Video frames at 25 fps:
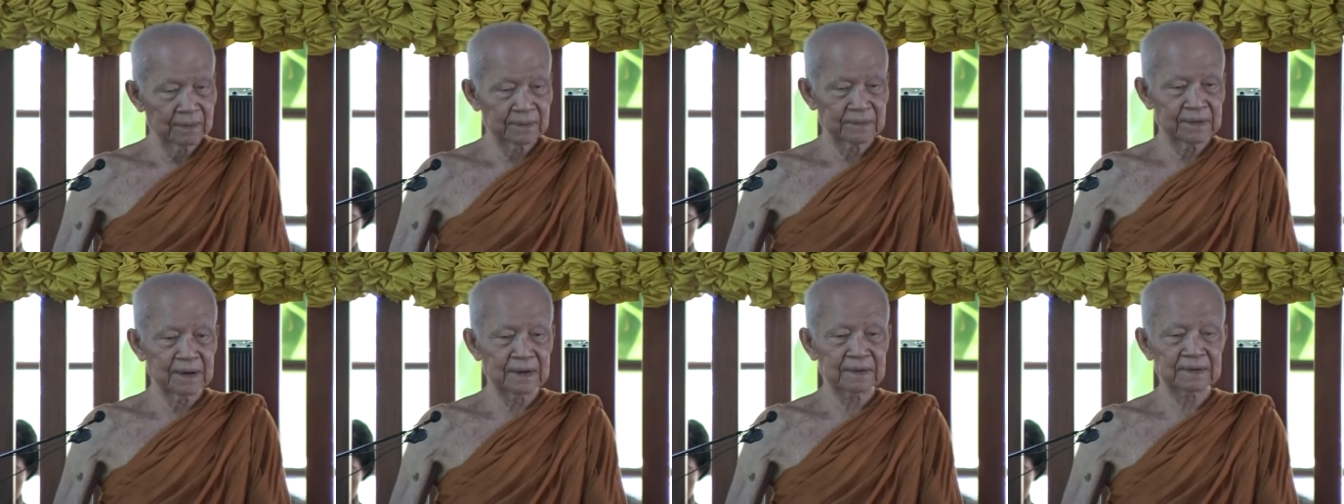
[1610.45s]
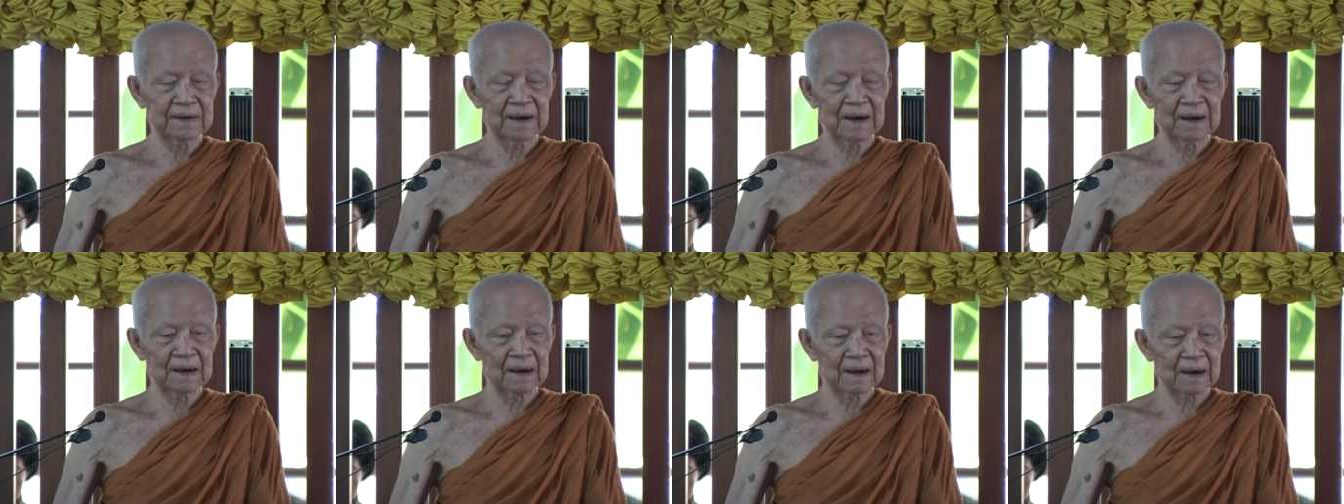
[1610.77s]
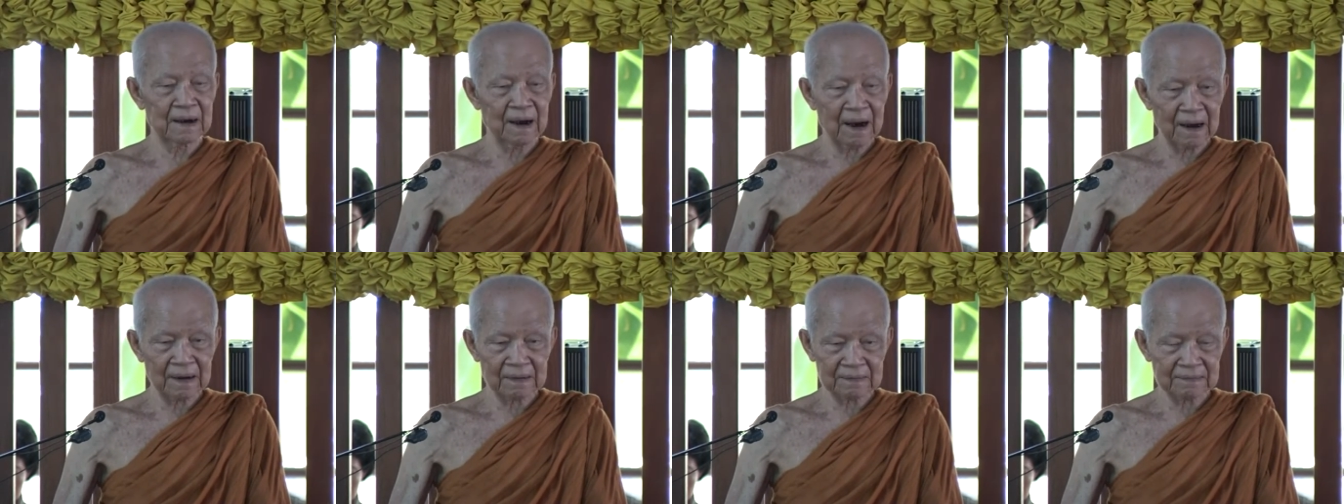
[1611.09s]
สิทธิ
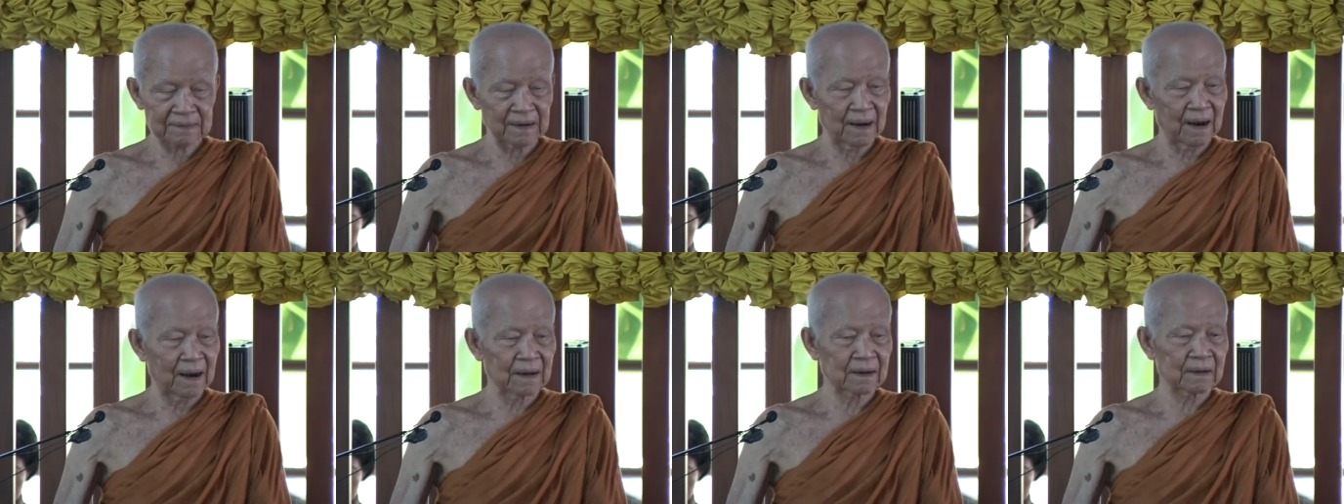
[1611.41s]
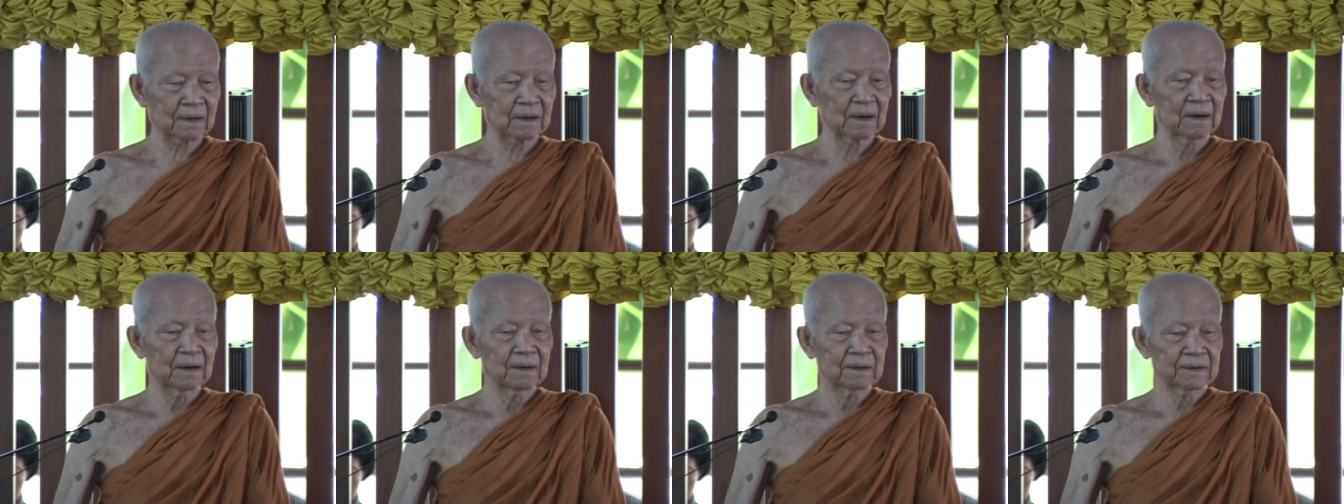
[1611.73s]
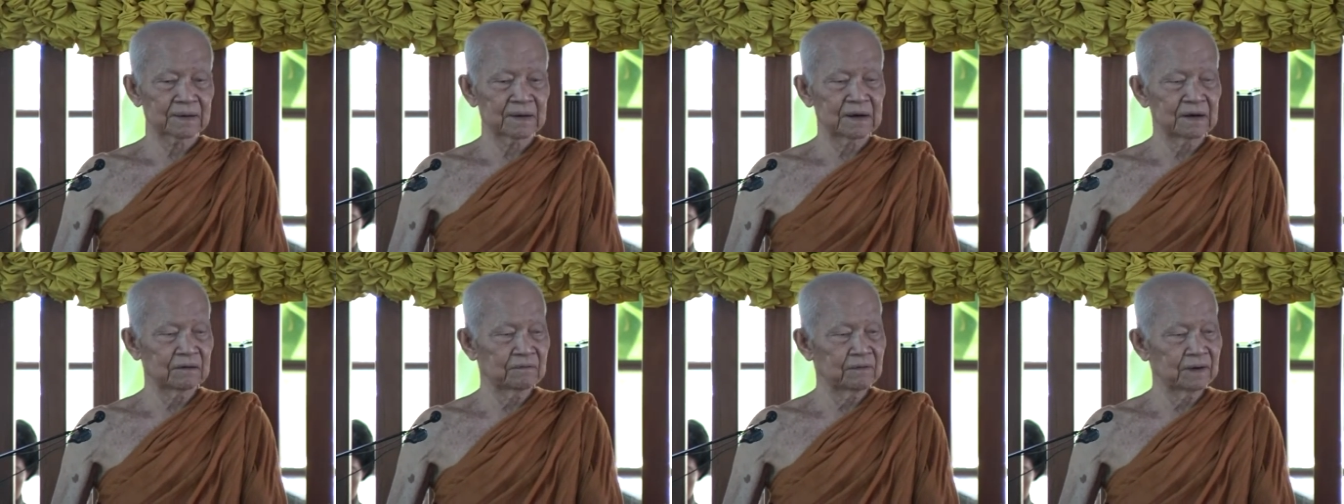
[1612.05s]
รักษา
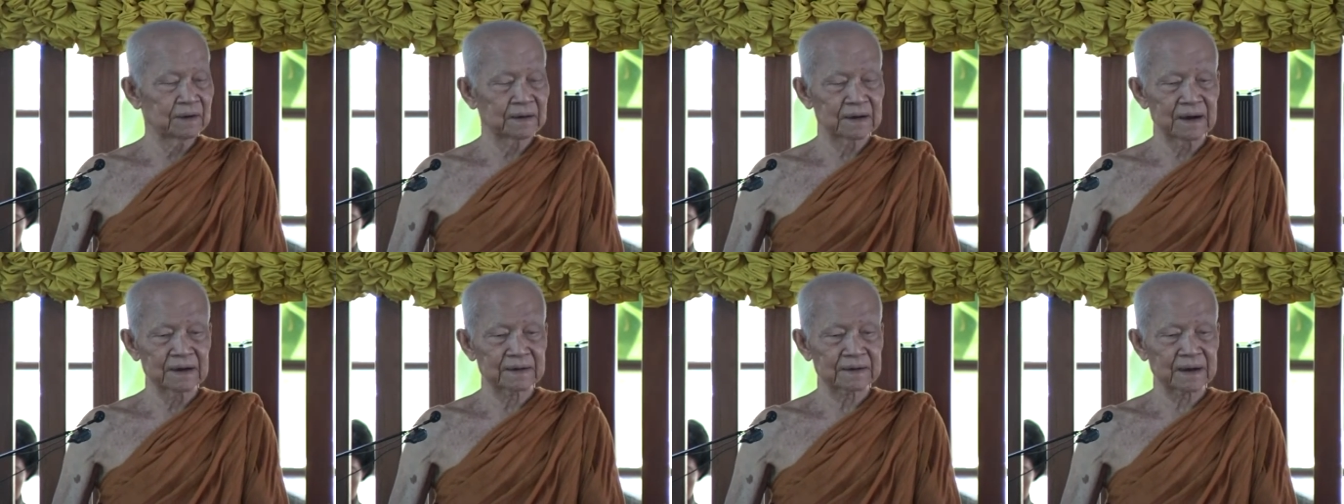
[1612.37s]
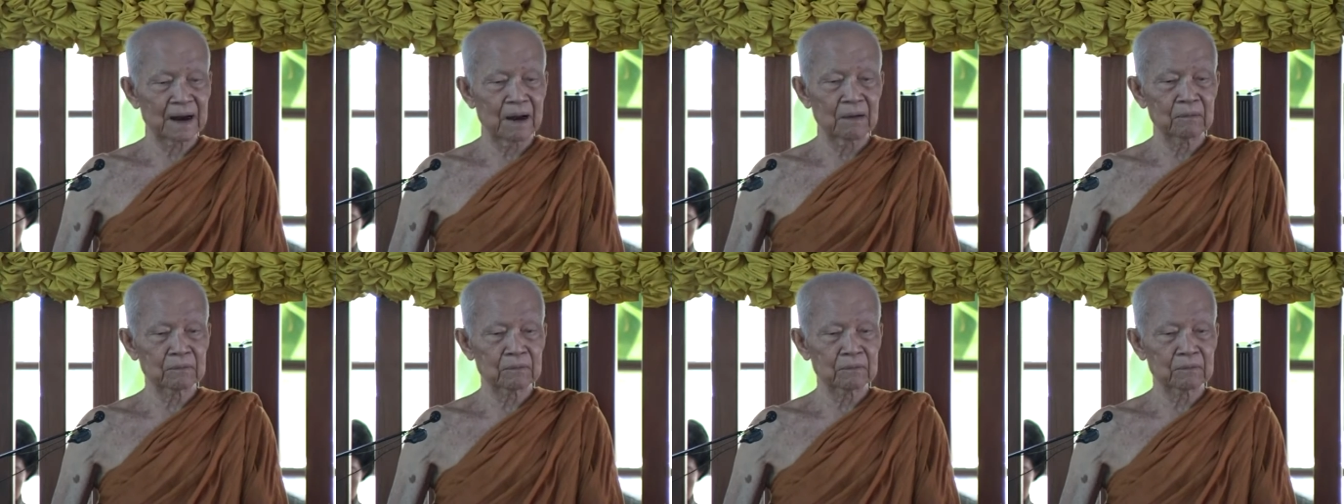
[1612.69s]
ชีวิตจิตใจ